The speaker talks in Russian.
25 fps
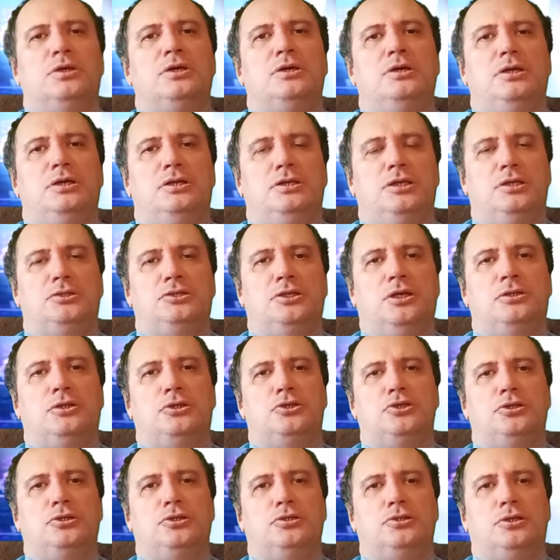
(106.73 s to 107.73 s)
и
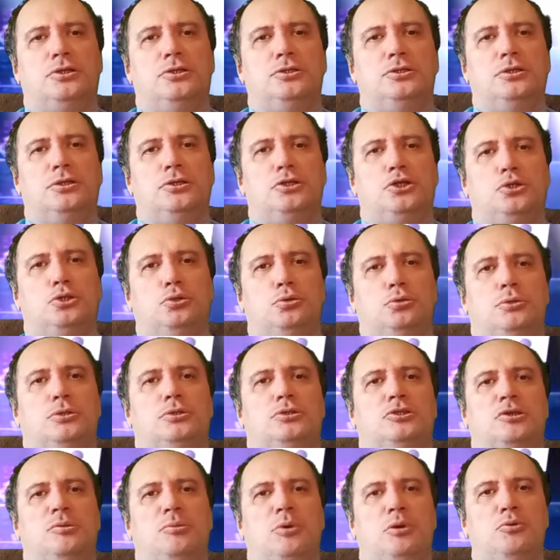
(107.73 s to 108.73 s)
достаточно сказать, что
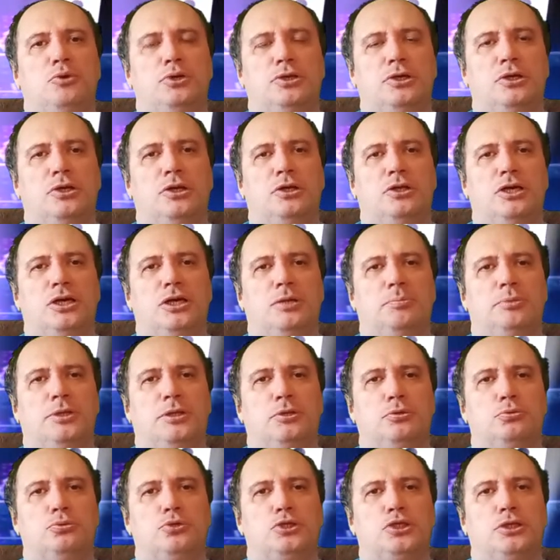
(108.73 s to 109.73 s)
самого Николая
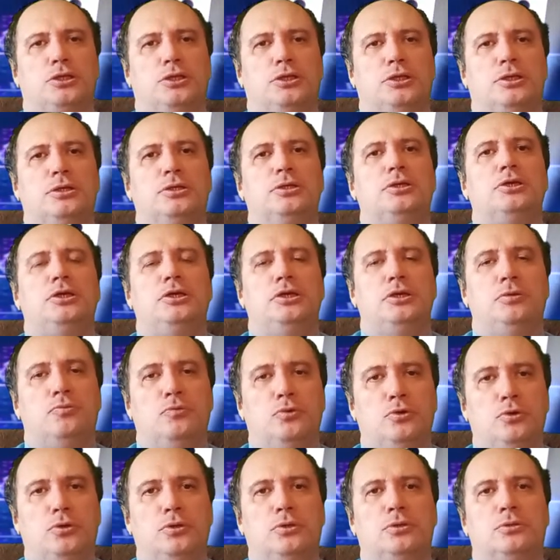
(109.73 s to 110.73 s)
Платушкина и
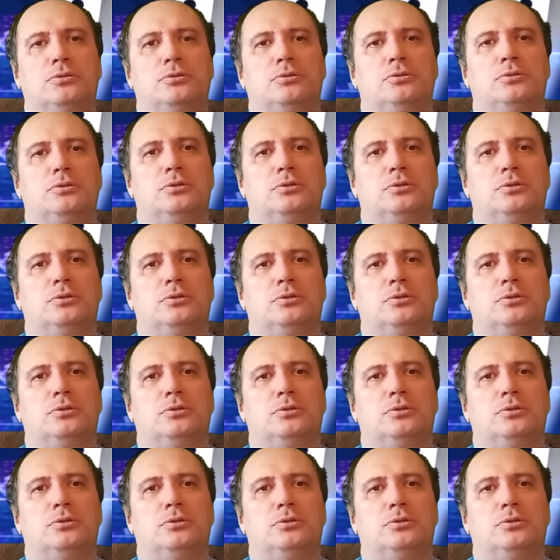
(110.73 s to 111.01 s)
его